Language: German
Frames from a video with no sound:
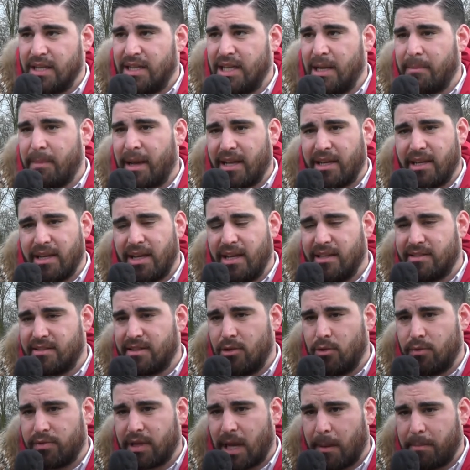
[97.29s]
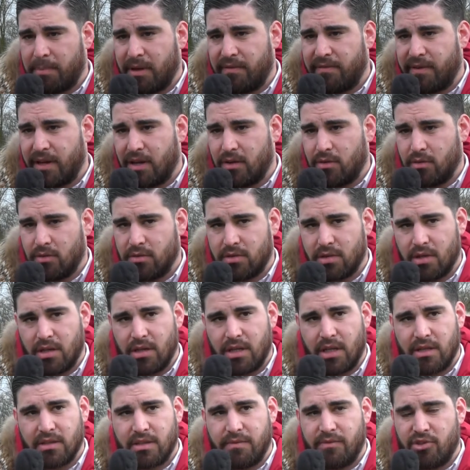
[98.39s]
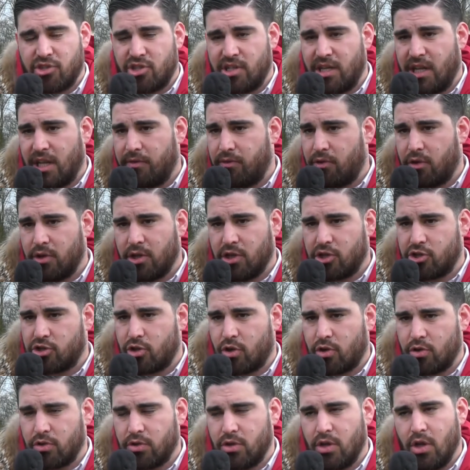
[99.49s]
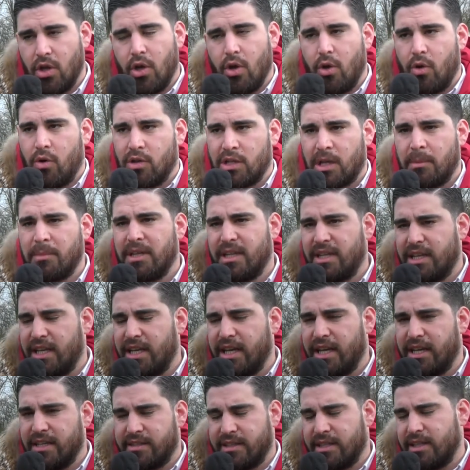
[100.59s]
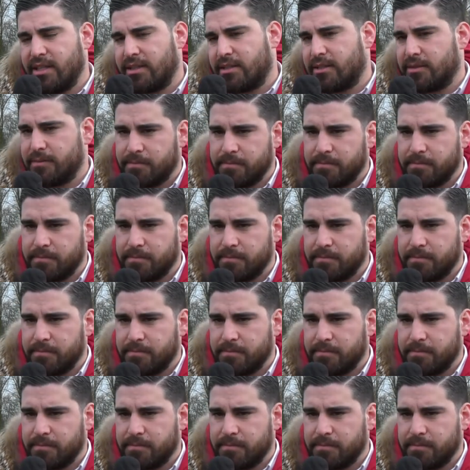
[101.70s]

die haben eigentlich alles in der Luft abgefangen und dann sind wir schnell nach vorne gestochen und haben dann die Dinger erzielt.